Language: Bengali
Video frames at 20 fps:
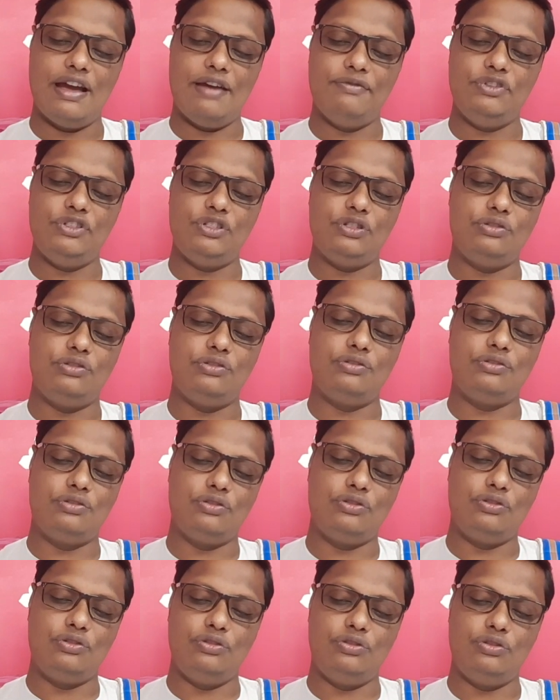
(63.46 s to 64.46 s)
আমি
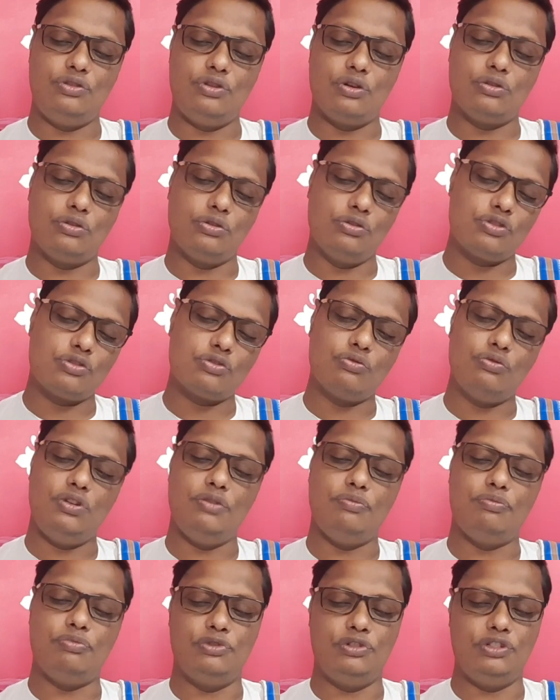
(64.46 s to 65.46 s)
তখন
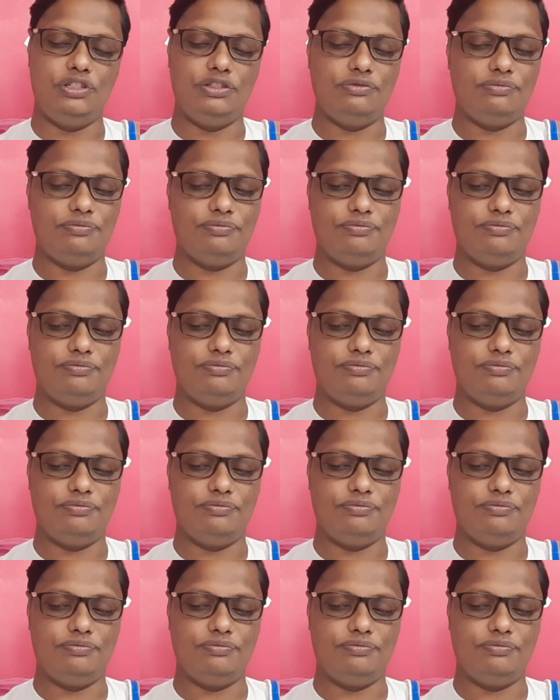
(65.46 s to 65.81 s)
স্কুলে পড়ি